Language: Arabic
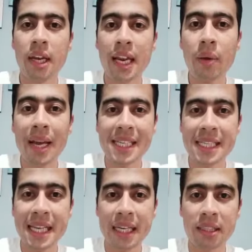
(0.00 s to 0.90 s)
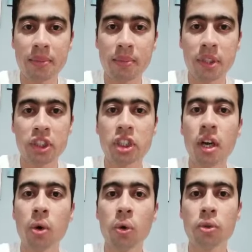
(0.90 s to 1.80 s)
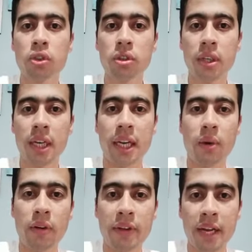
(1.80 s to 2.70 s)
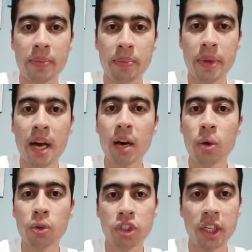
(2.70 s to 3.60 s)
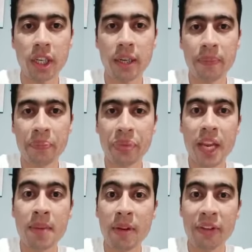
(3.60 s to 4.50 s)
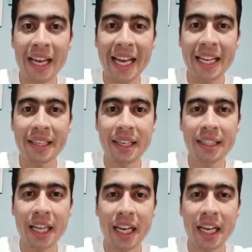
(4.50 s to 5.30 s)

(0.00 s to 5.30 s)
لو هستخدم جارونج اللي هو فيرب ارونجي يبقى في الحالة ديت